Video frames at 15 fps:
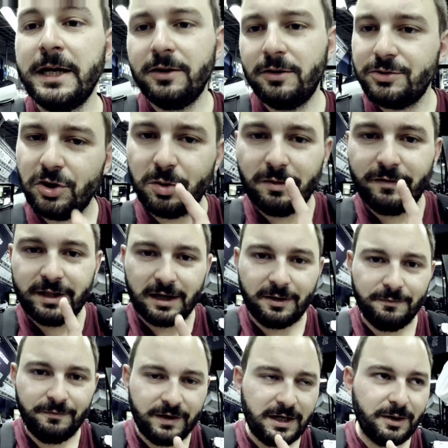non so come vedrà,
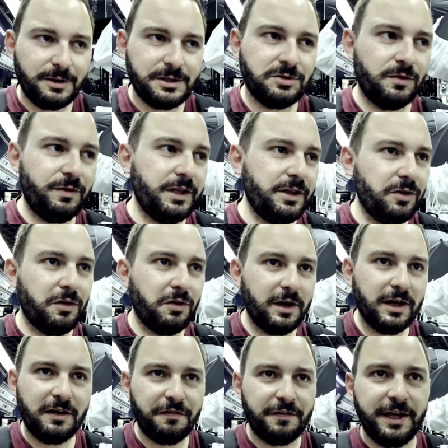verrà questo video
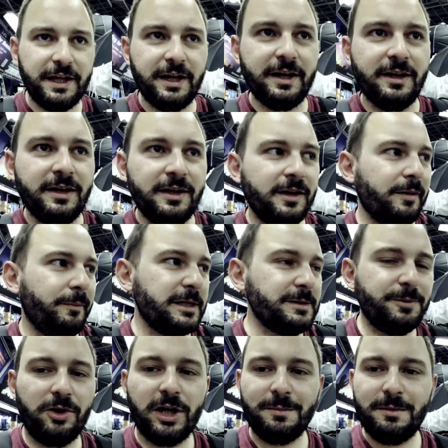alla fine, ma
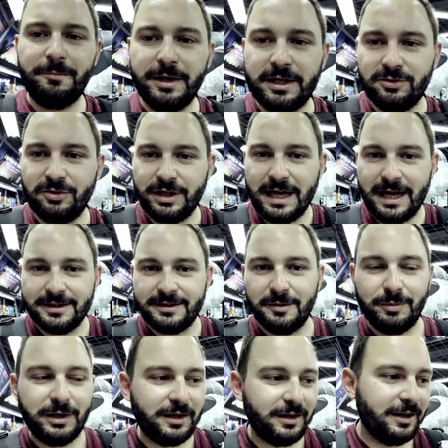spero che mi perdoniate
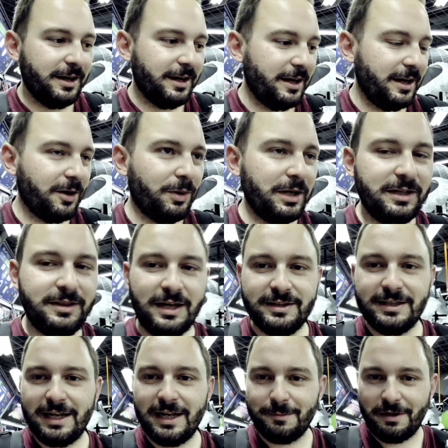per eh, la qualità
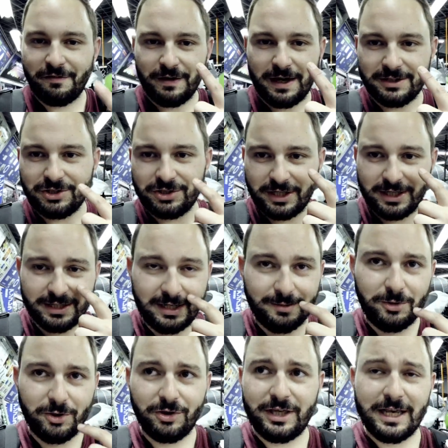della mia faccia, delle
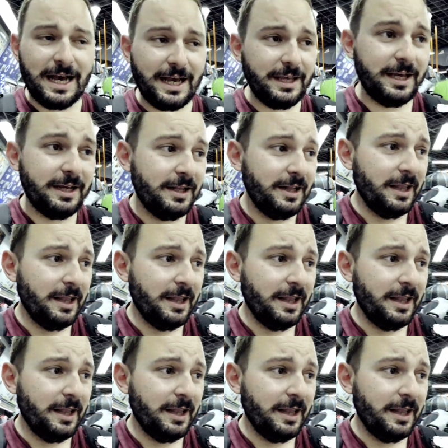mie occhiaie,